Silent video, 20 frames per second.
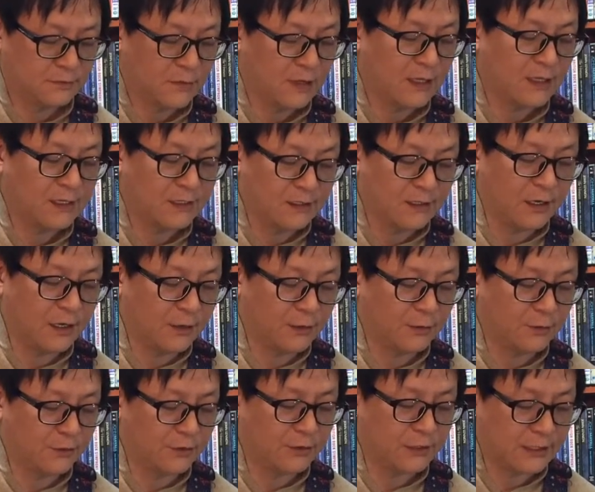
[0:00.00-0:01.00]
그 다음
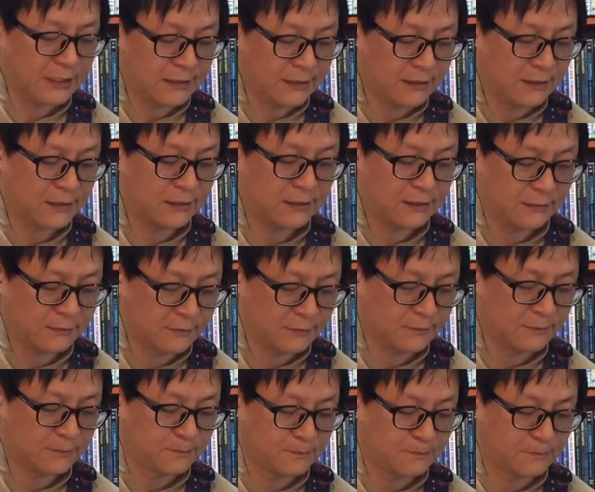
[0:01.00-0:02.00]
뭐
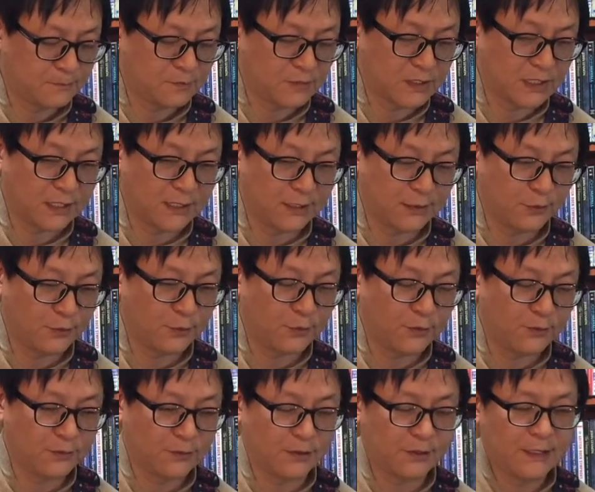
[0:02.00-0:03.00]
네,
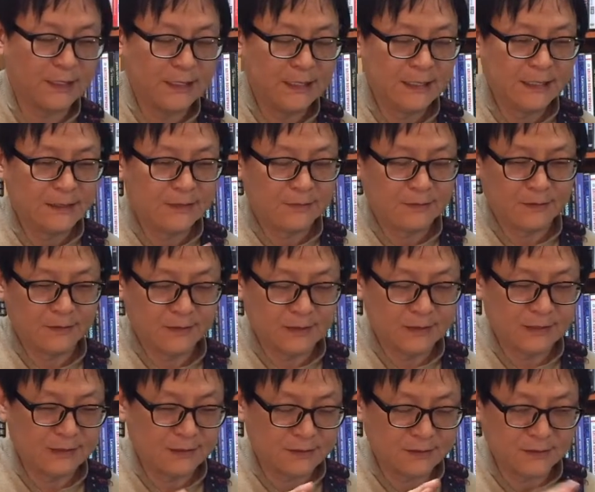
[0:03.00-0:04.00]
요거는 뭐
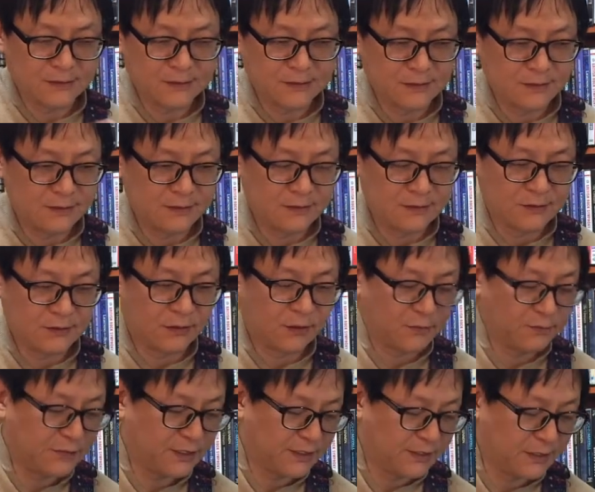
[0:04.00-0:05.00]

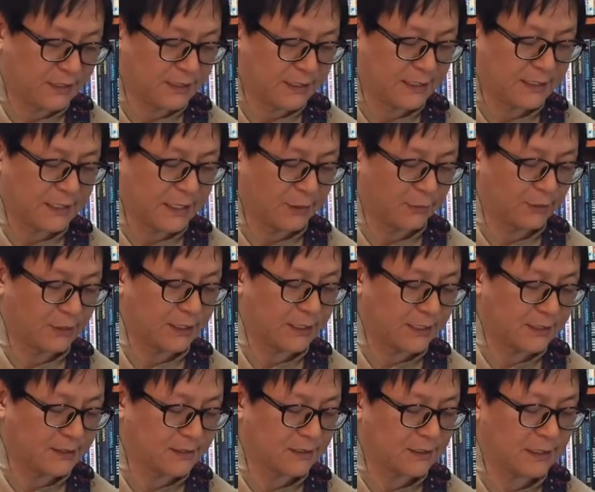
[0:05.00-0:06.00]
정비트에 다 나오게 되어
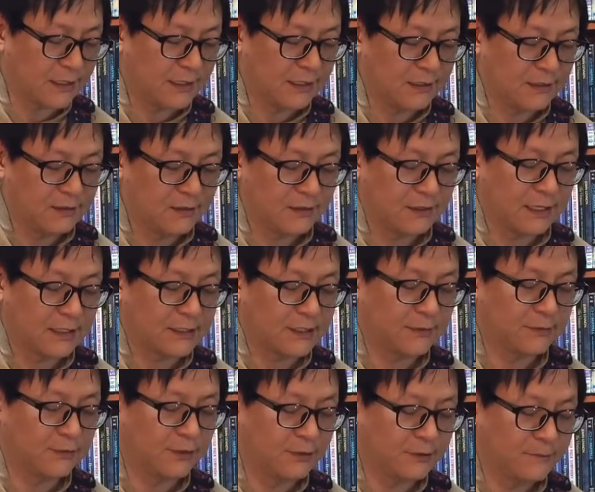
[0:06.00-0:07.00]
있으니까 다시
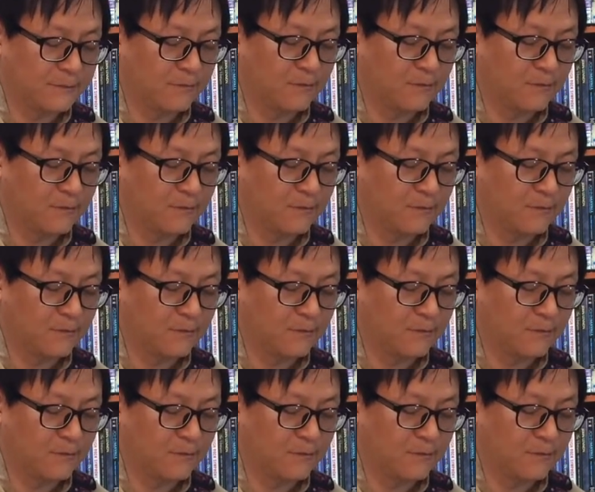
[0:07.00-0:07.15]
한번